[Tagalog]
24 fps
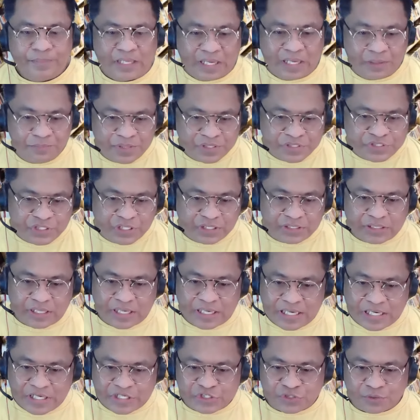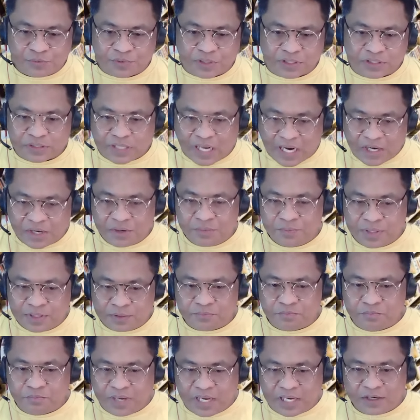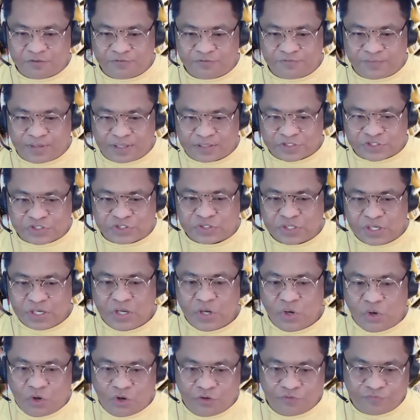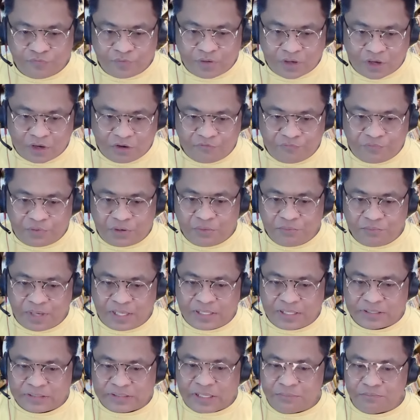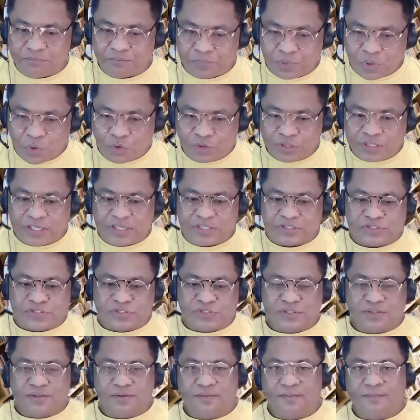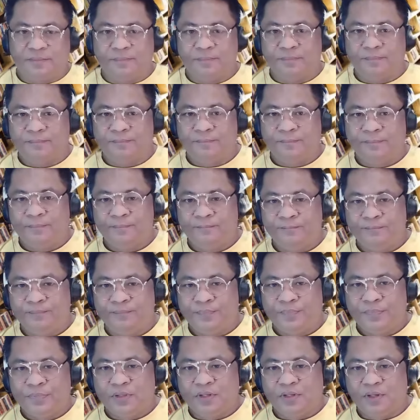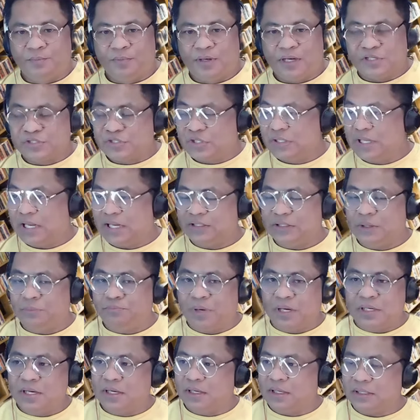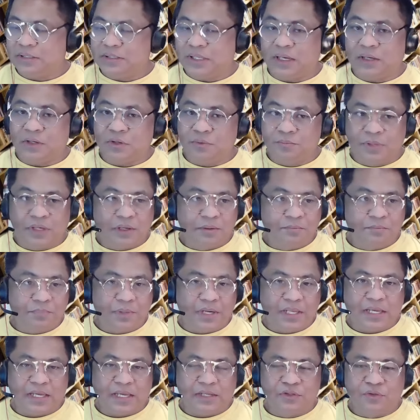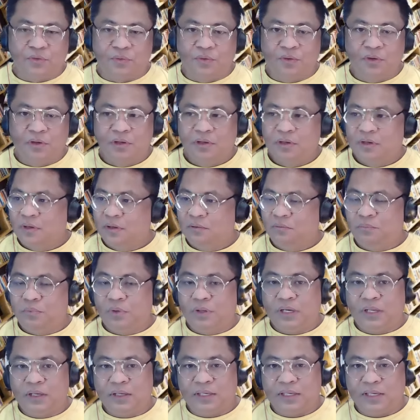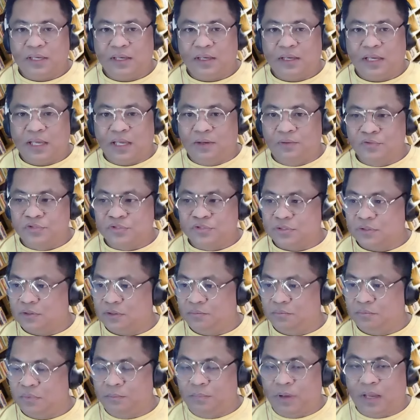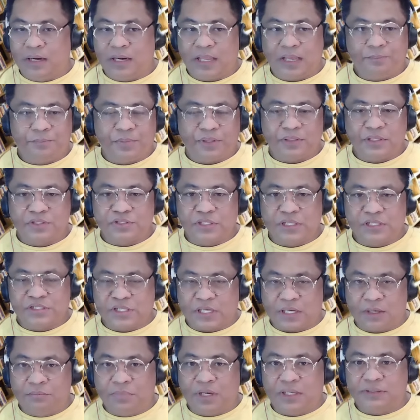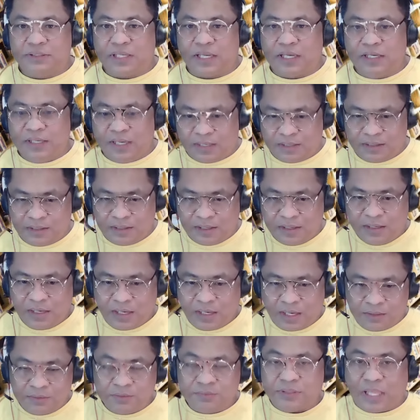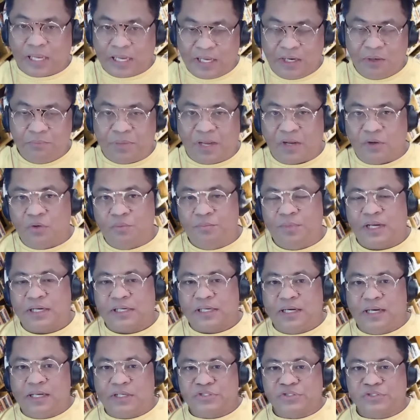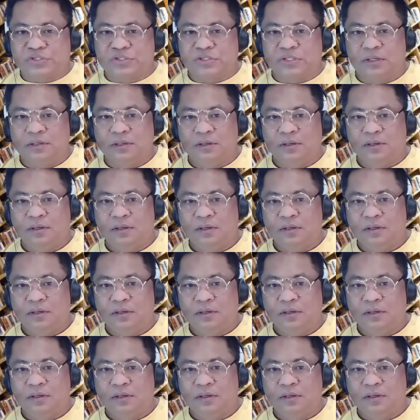Immediate release of retirement benefits of government employees. Diba? Kasi dati, pag nag-retire yung mga empleyado, walang iya, halos eh, mamalapit na sila sa kamatayan, ang tagal bago ma-release.